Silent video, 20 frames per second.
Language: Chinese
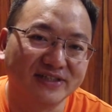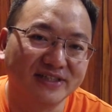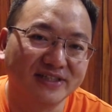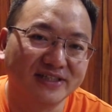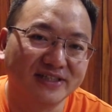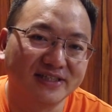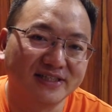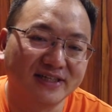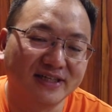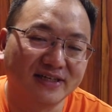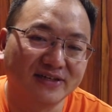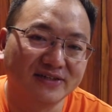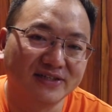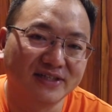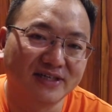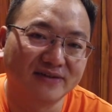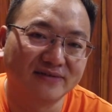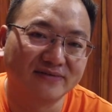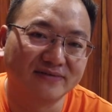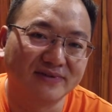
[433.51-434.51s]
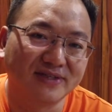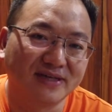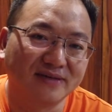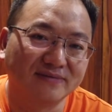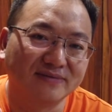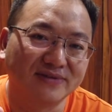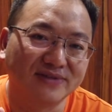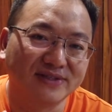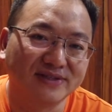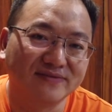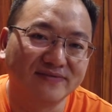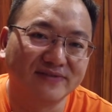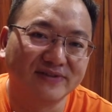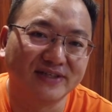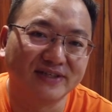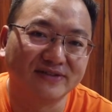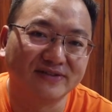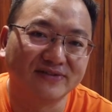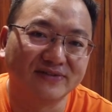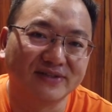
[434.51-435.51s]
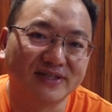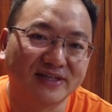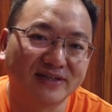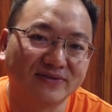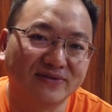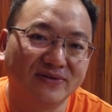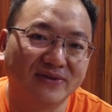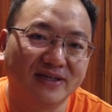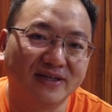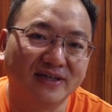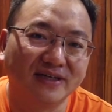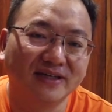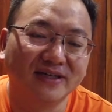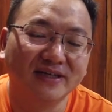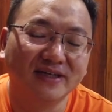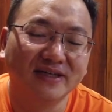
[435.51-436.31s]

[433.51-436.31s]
一直站到下午差不多四五点钟才过来，